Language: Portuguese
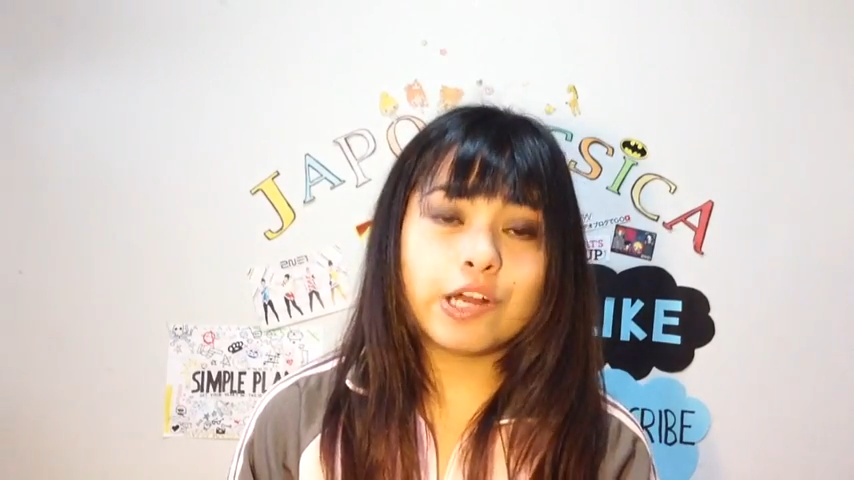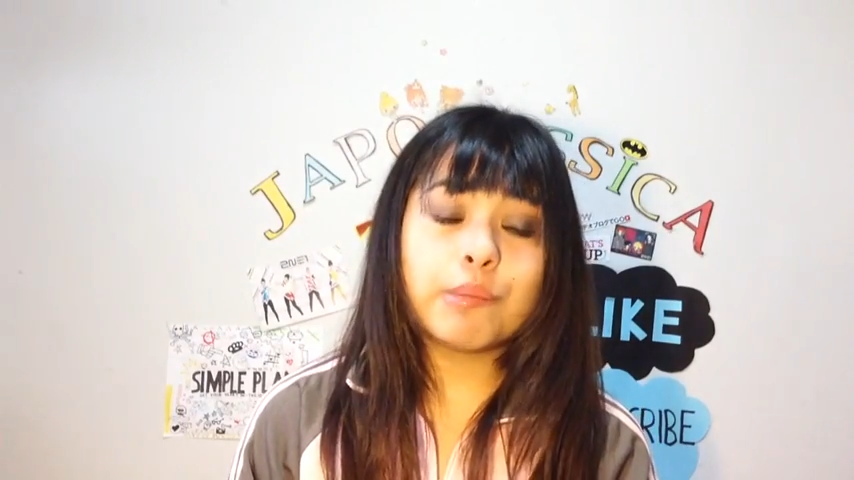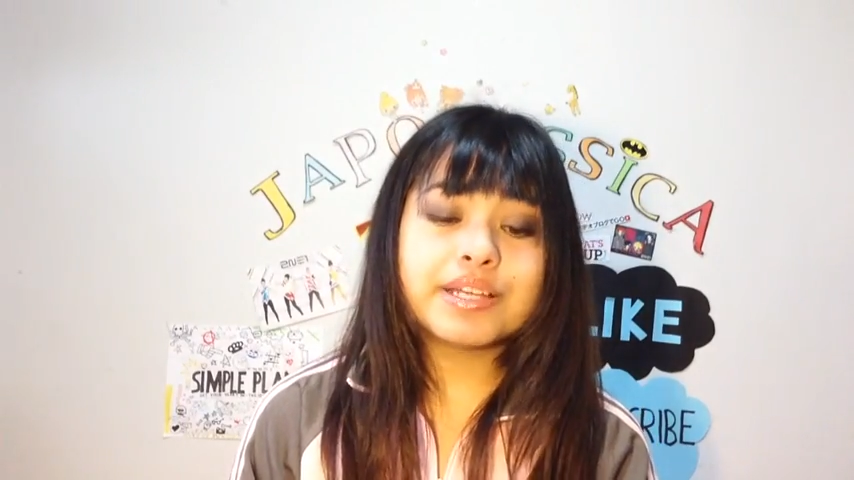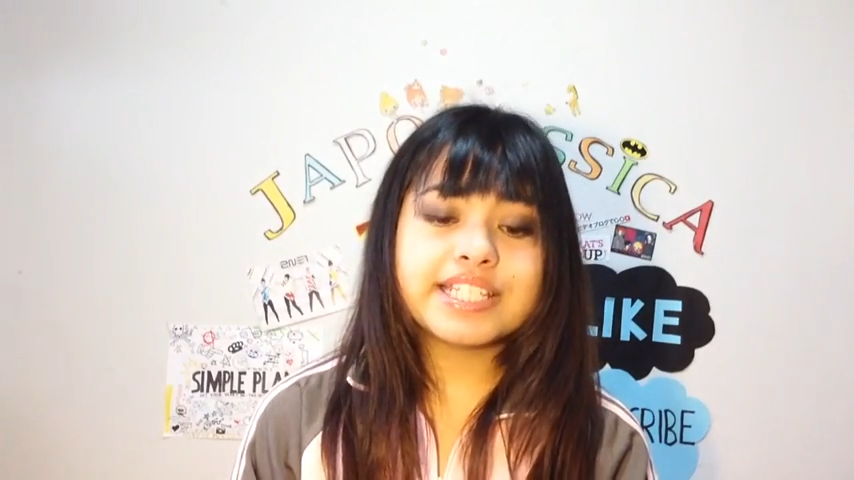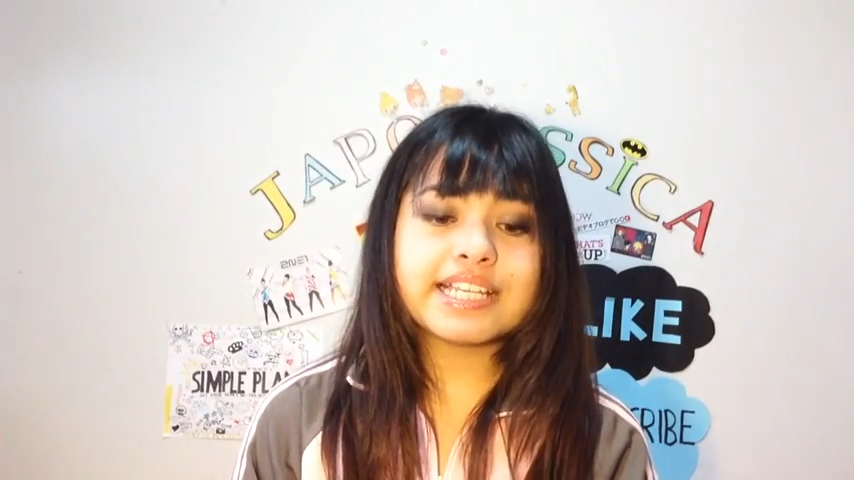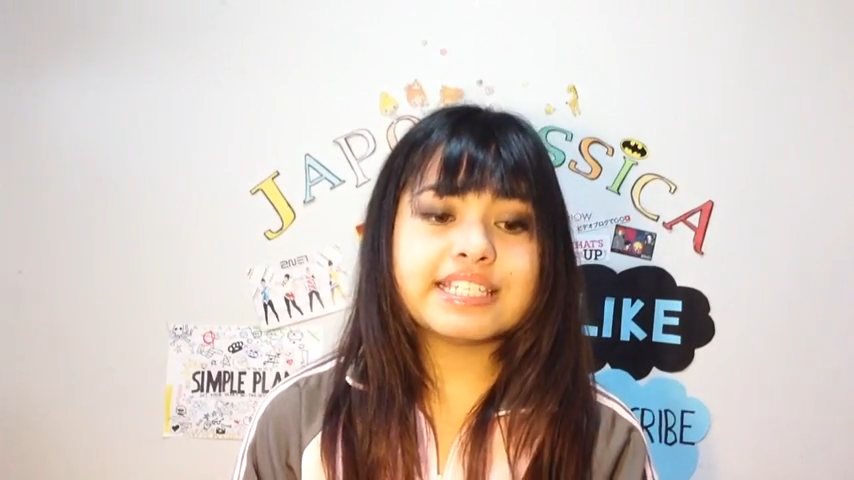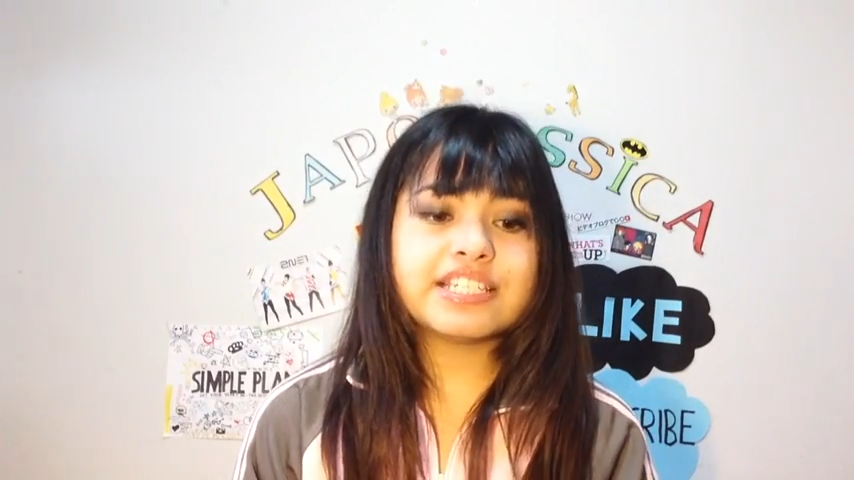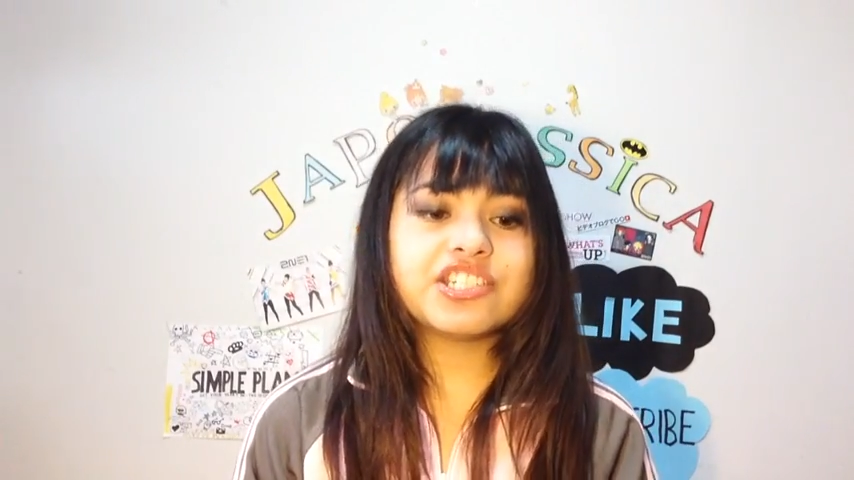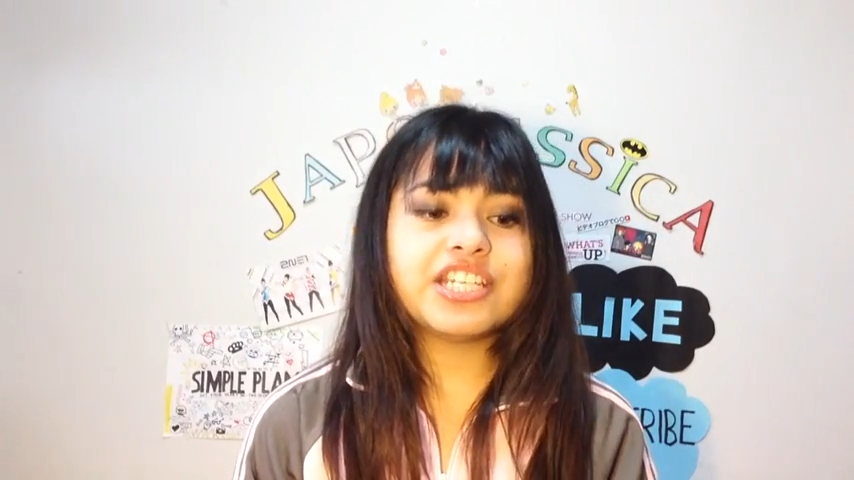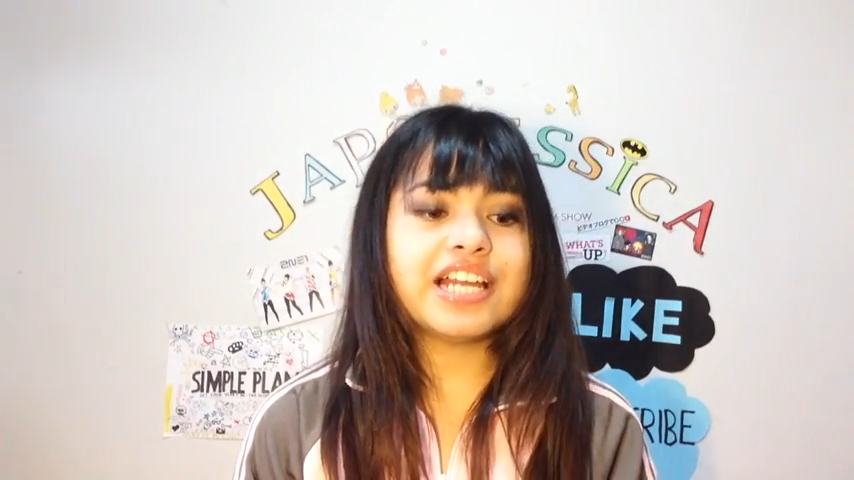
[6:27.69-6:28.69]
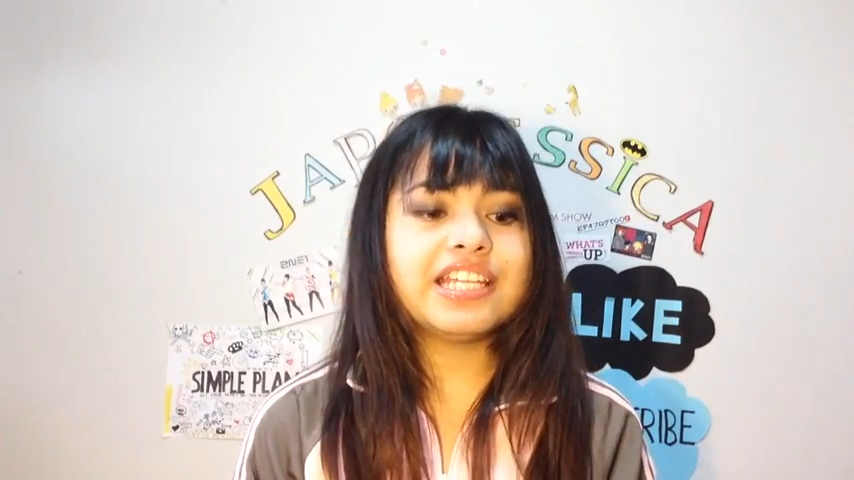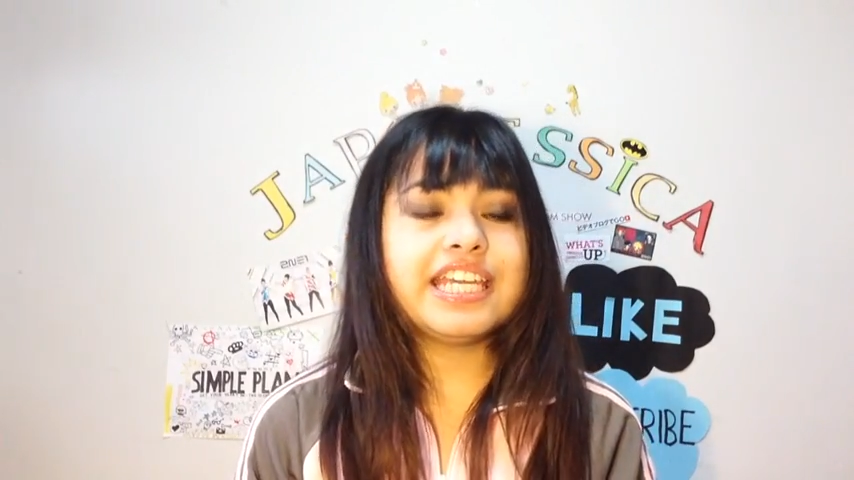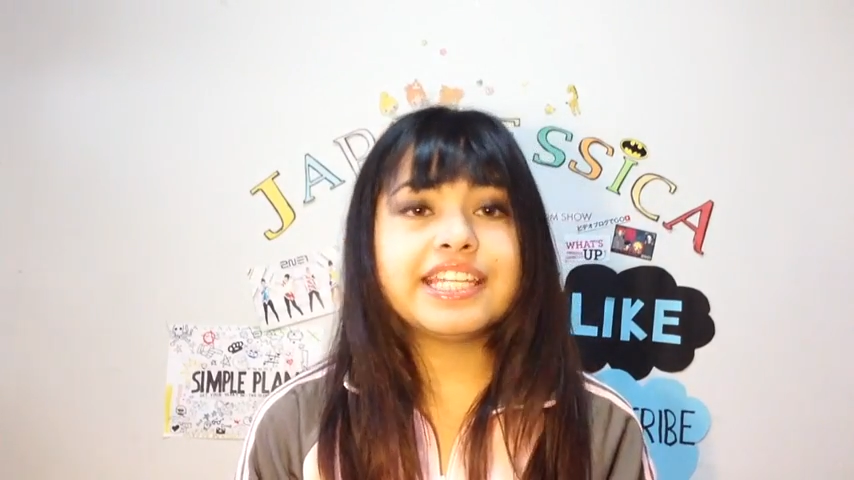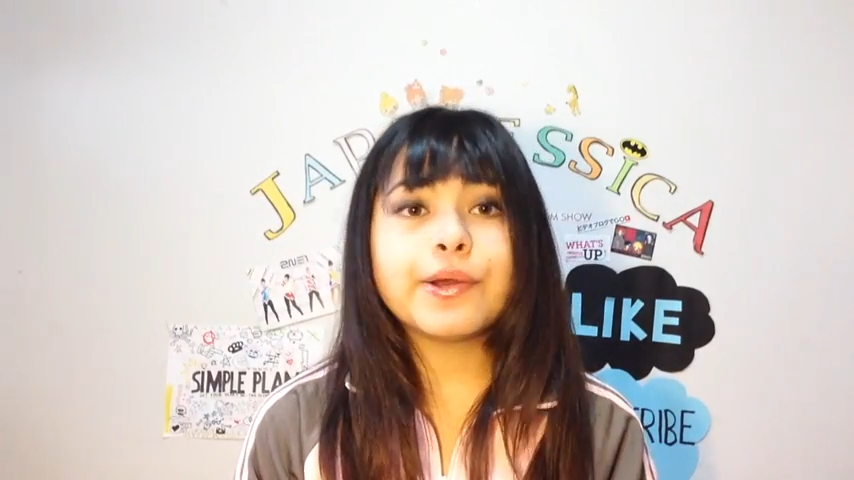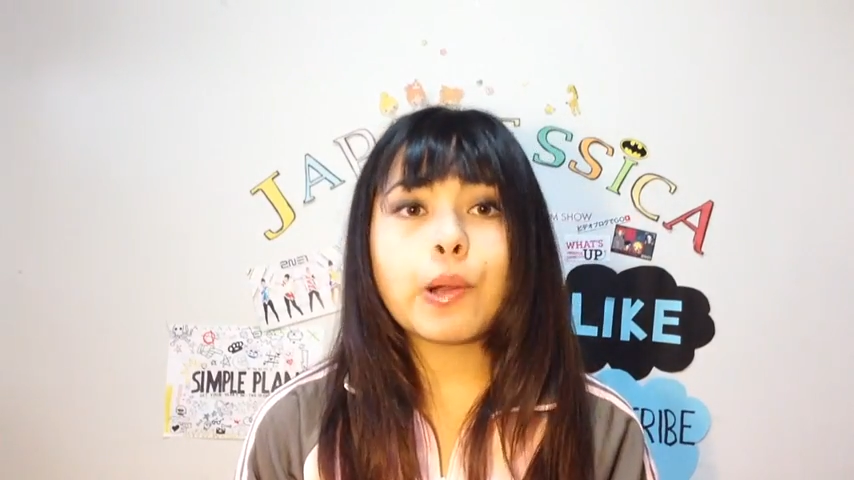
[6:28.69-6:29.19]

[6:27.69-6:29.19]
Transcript: Eu comecei a assistir a Nina,